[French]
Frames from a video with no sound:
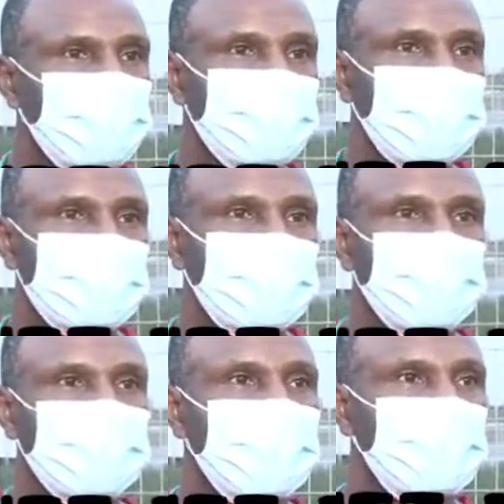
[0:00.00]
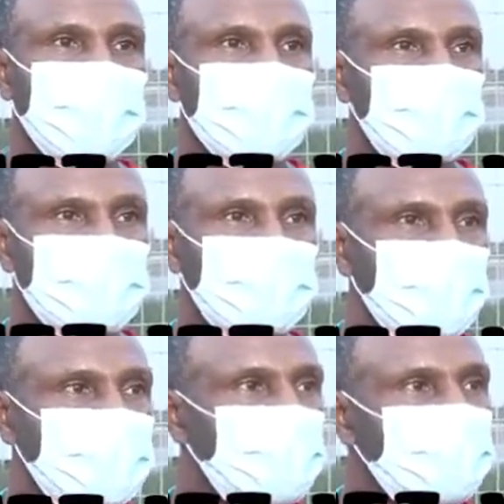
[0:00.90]
On a dit qu'on n'allait pas laisser
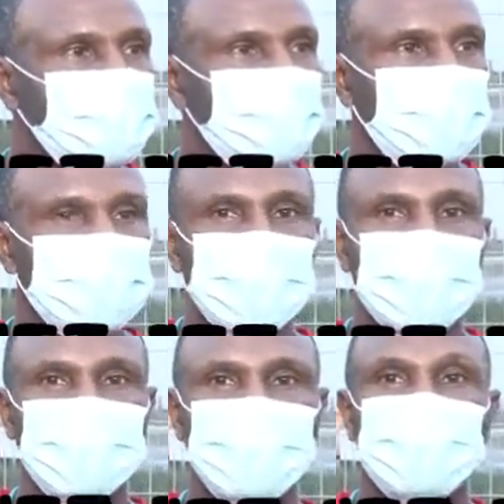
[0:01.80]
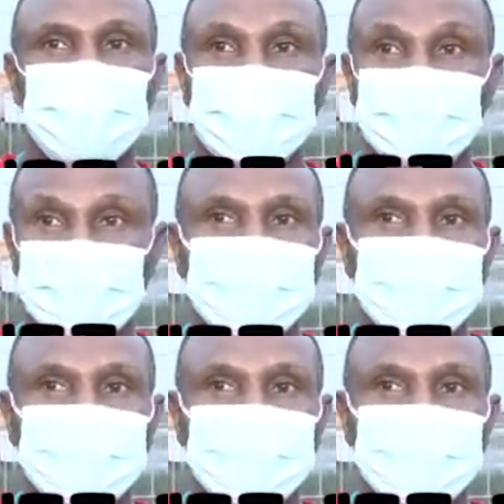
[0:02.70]
notre chance à qui que ce soit.